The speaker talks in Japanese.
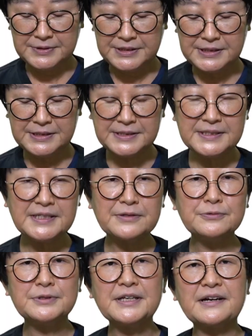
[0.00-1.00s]
ちっちゃ
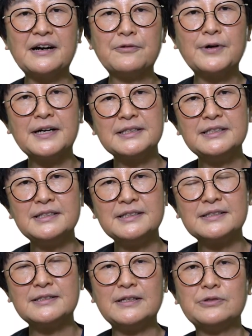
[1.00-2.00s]
くて可愛
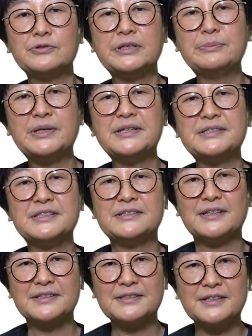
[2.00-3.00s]
いっていうイメージ
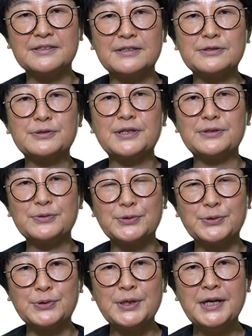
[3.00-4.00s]
だったんですけ
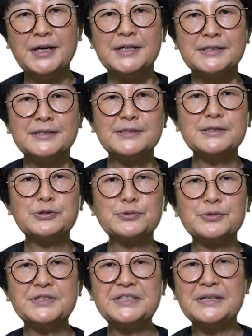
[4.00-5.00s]
どさっき
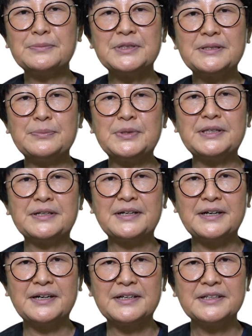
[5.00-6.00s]
ちょっと調べてみた
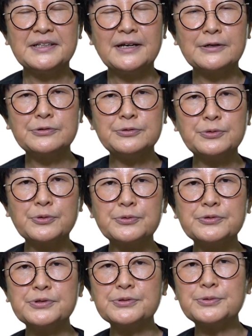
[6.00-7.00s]
ら
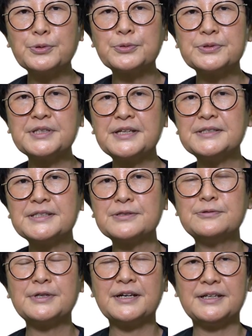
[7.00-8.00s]
166
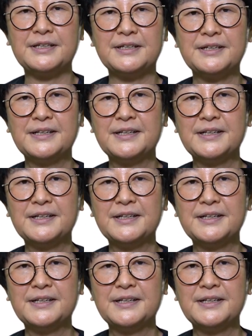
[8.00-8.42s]
センチぐらい